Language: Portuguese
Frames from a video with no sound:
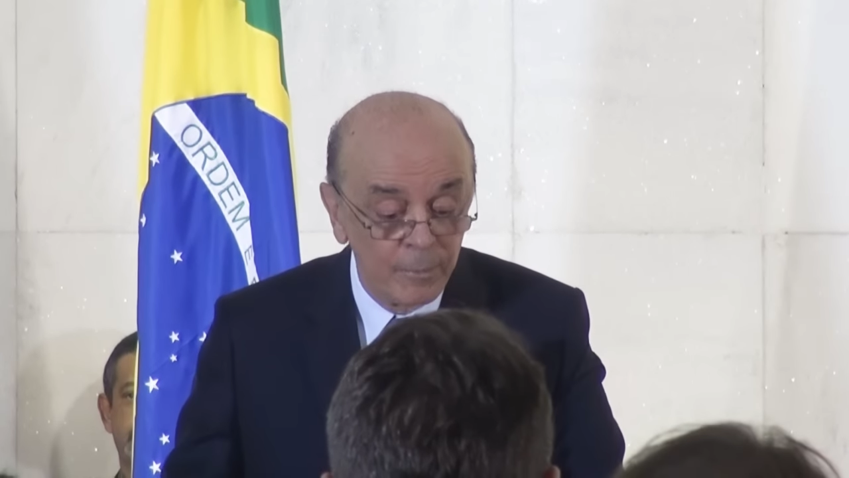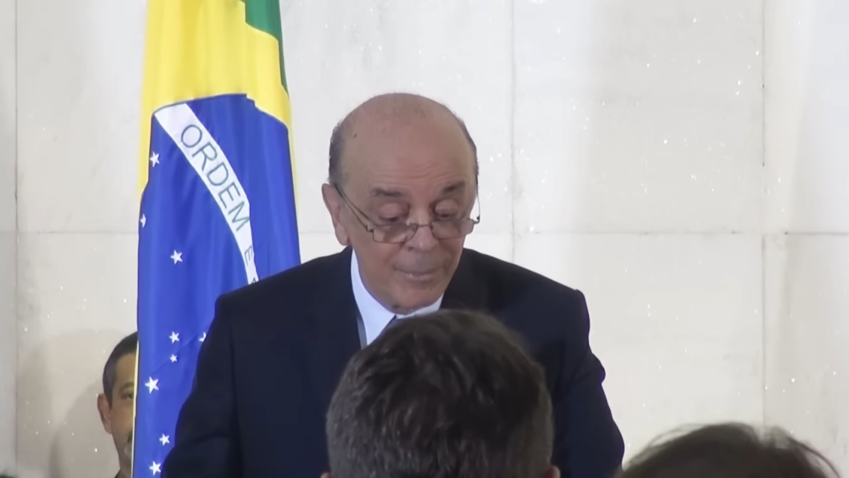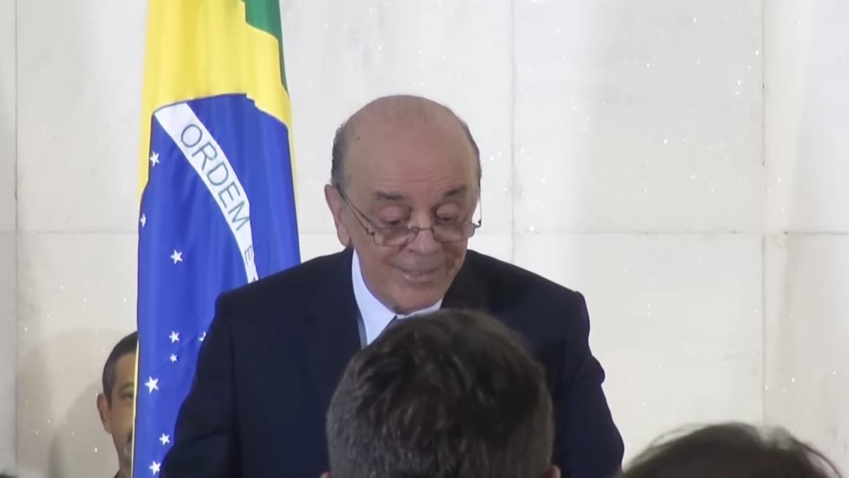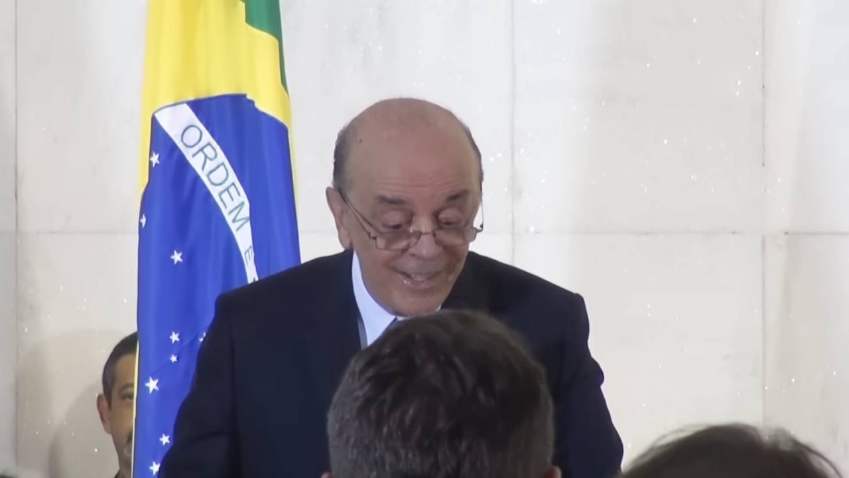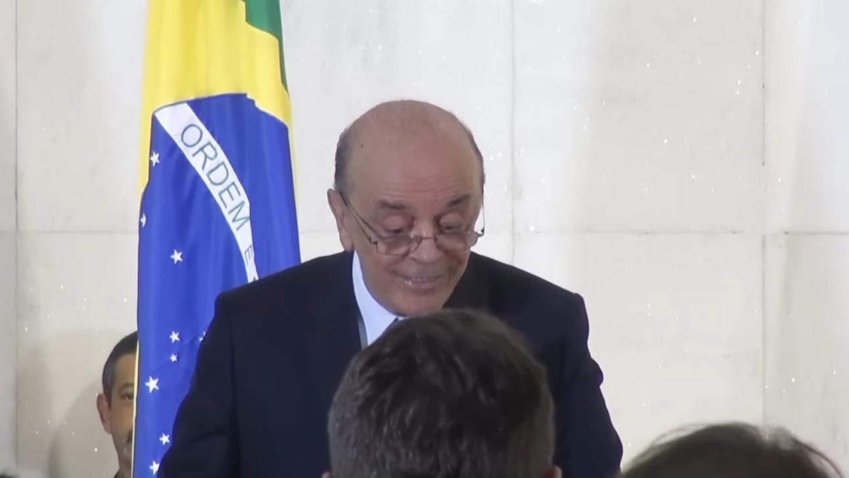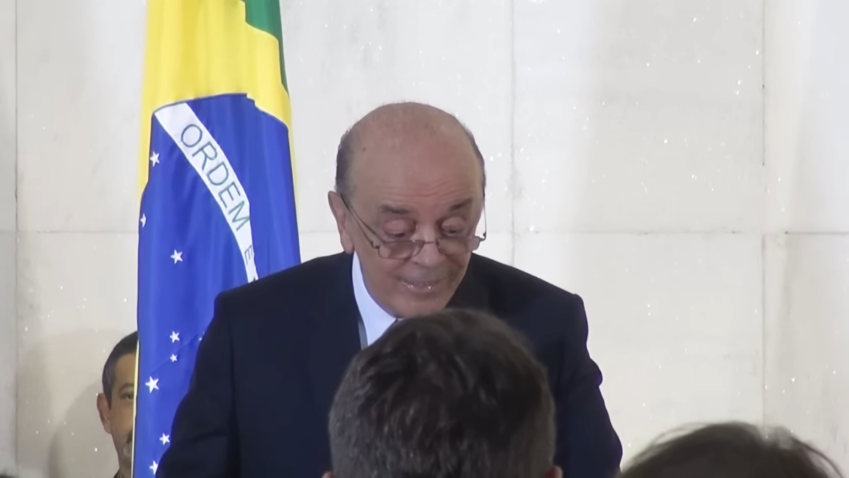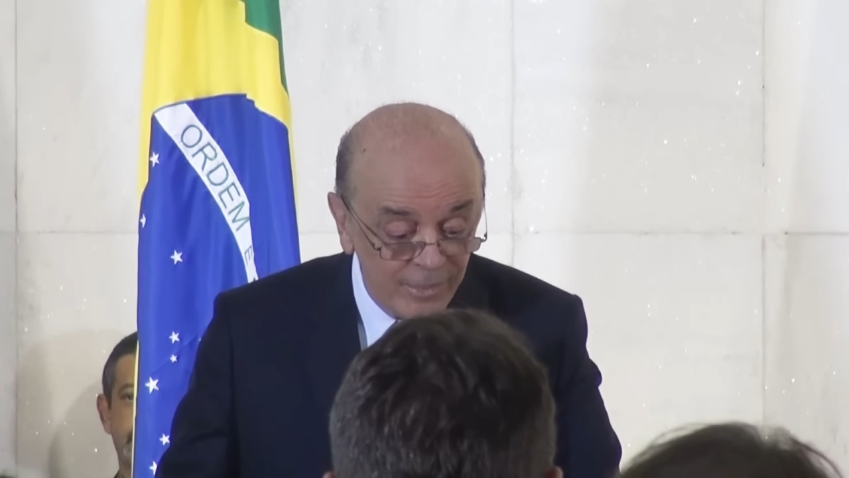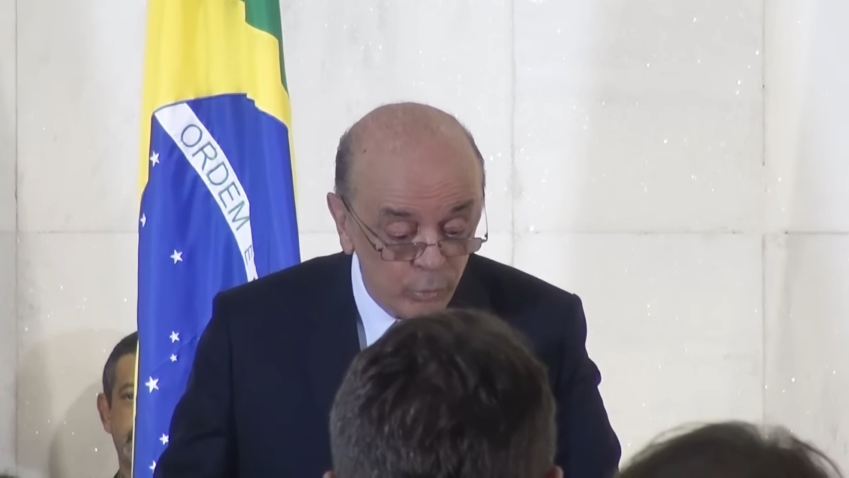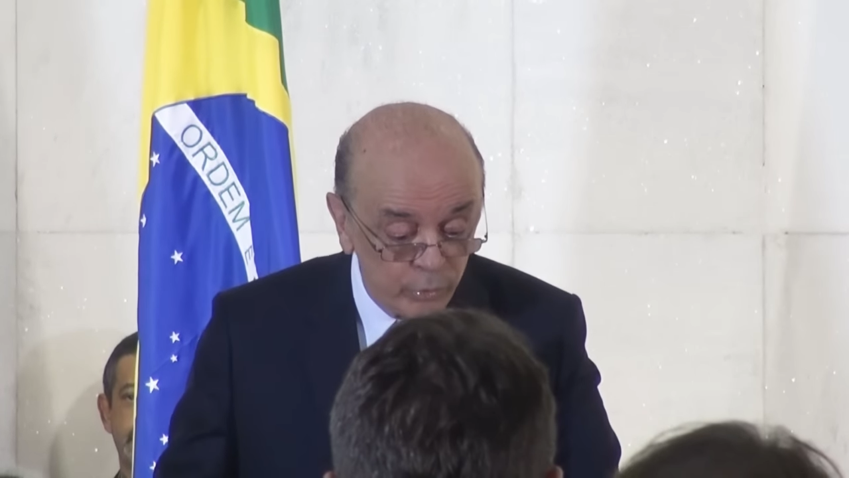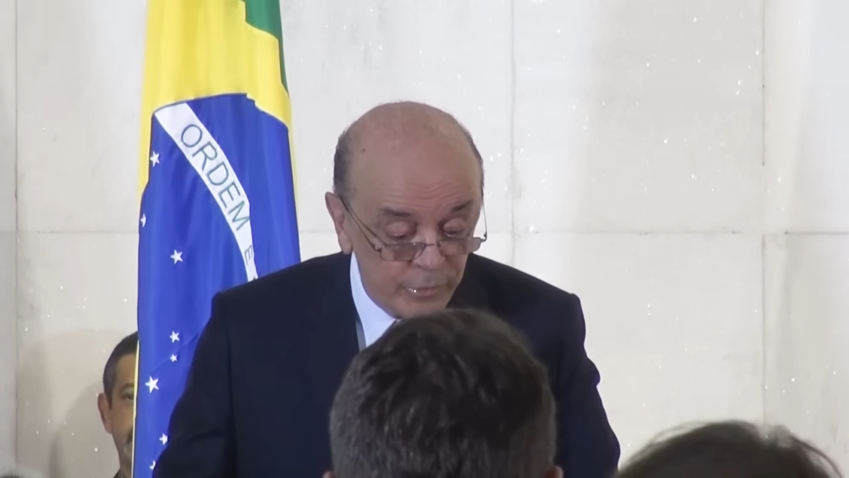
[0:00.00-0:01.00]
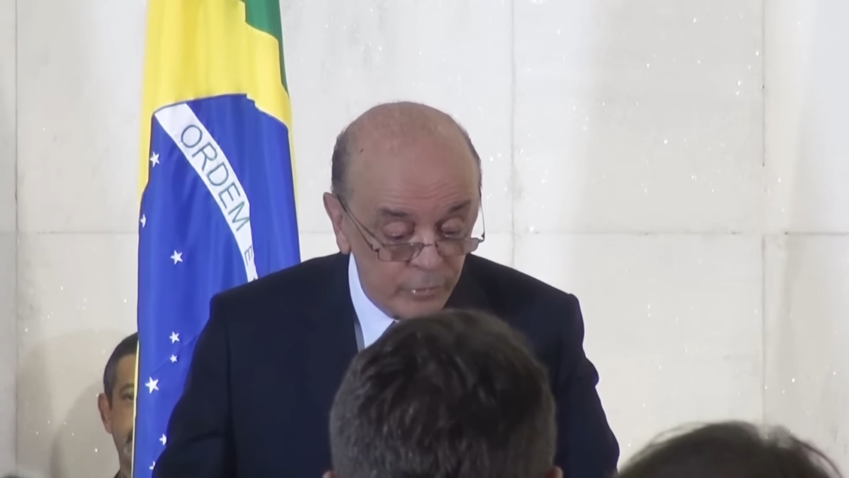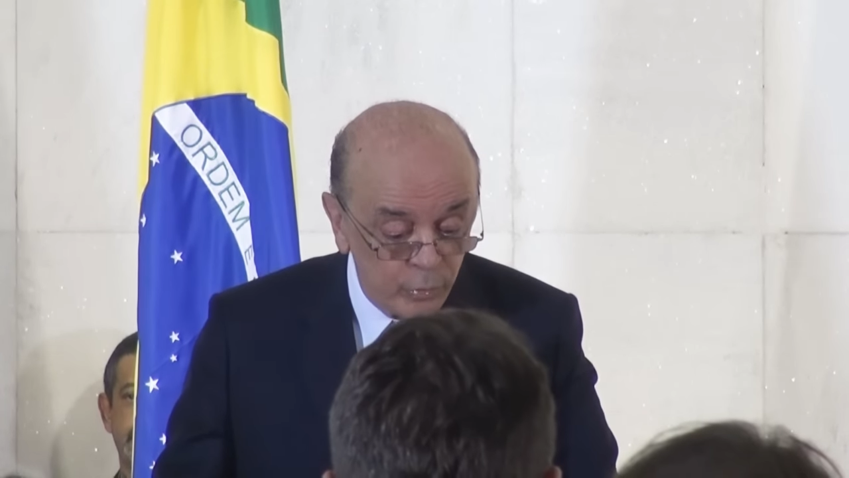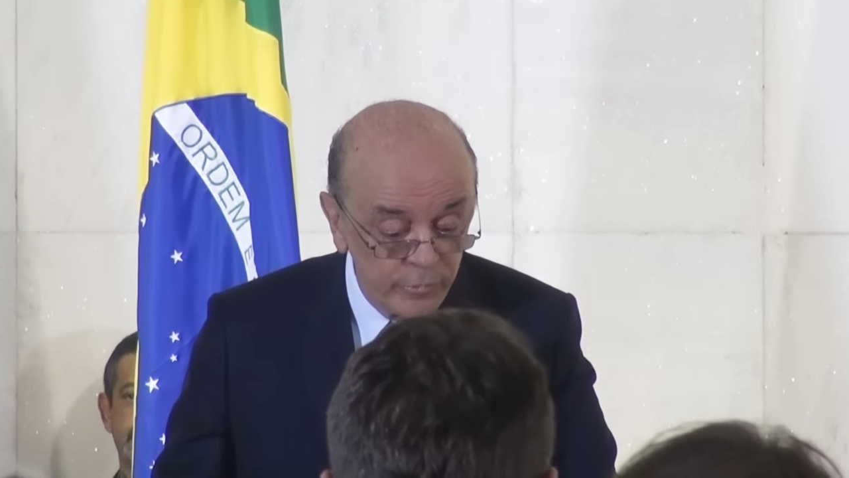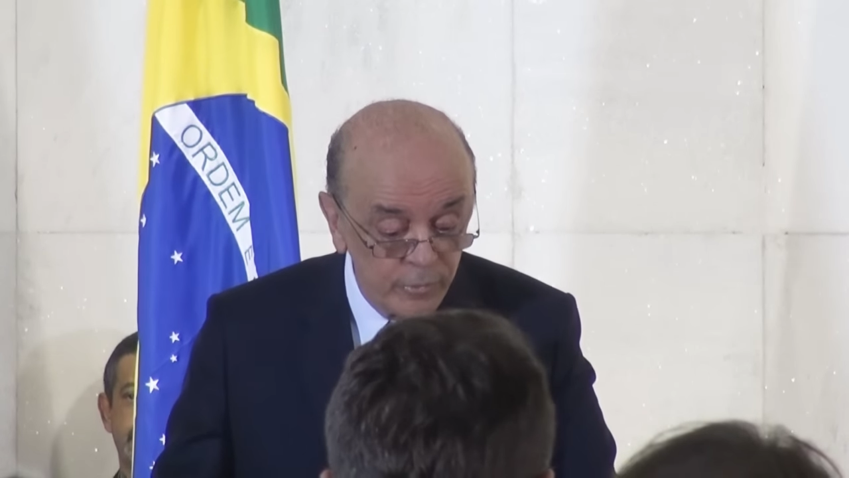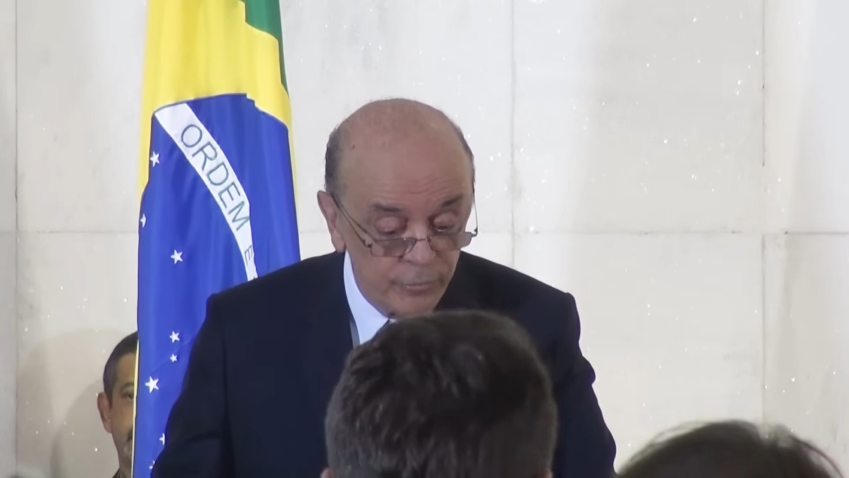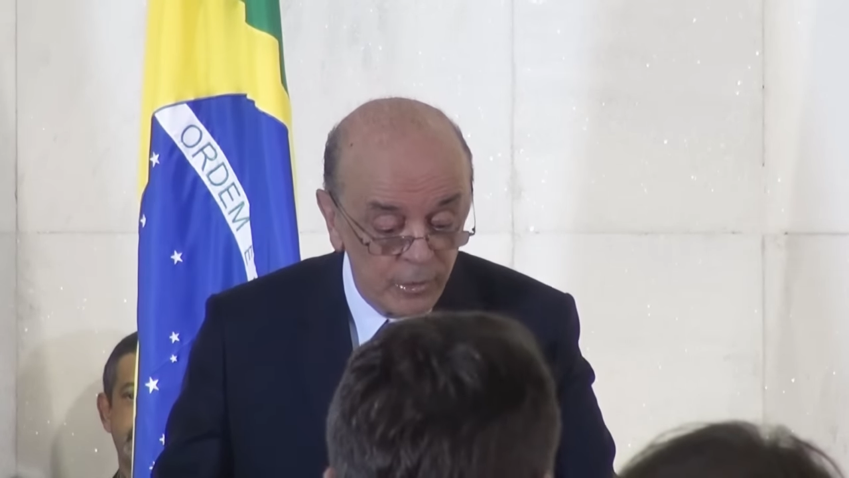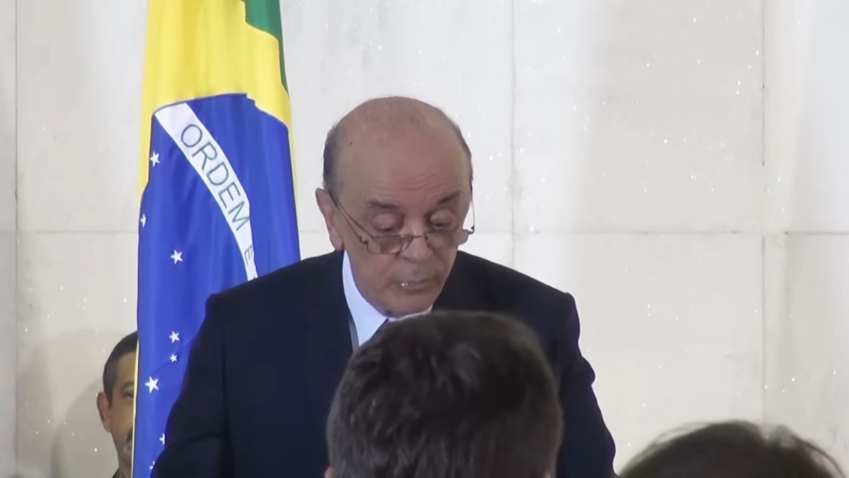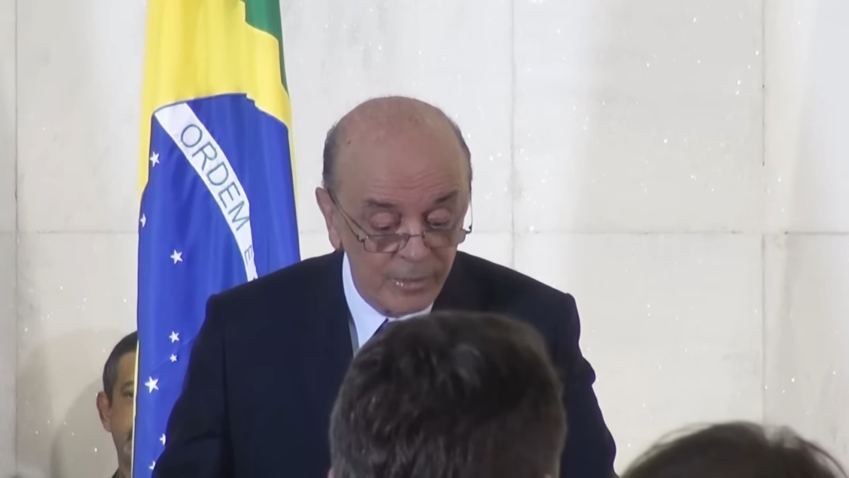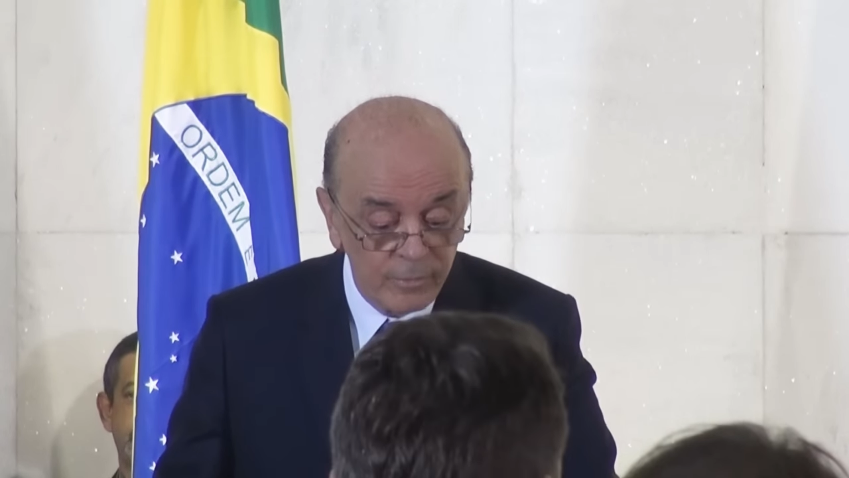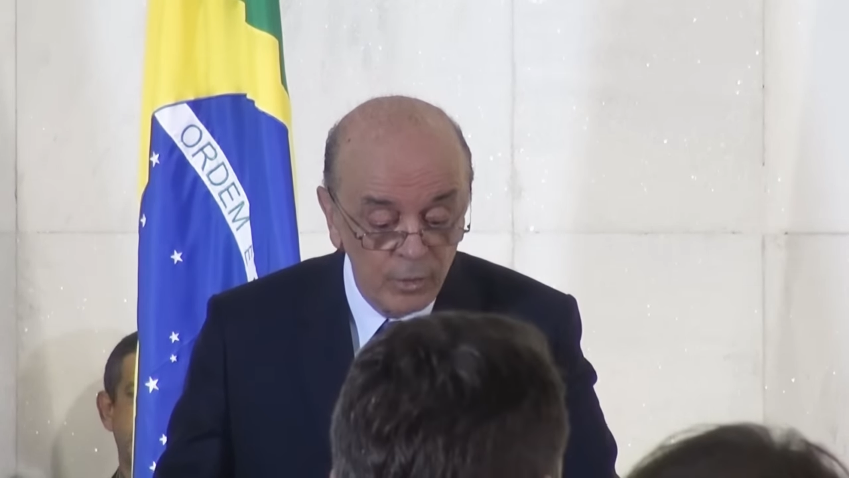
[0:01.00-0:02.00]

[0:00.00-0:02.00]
Mas essas negociações, infelizmente,